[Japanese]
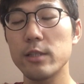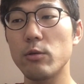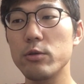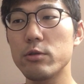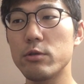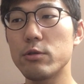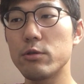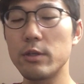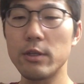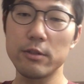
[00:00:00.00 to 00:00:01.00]
そうい
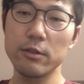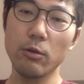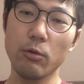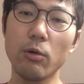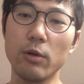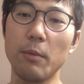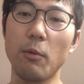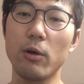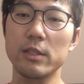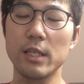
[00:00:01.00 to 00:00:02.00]
うところをね
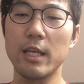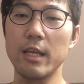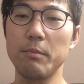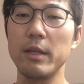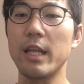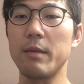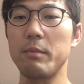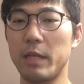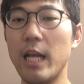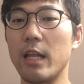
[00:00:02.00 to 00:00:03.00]
僕はぜひ見て
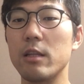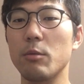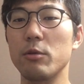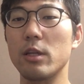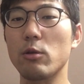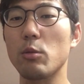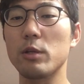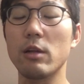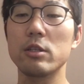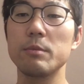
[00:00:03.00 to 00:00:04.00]
みたいなと思ってとても
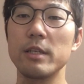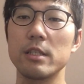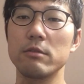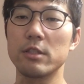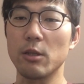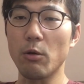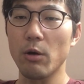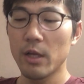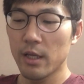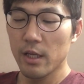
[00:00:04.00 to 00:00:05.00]
楽しみにしてるんですけど、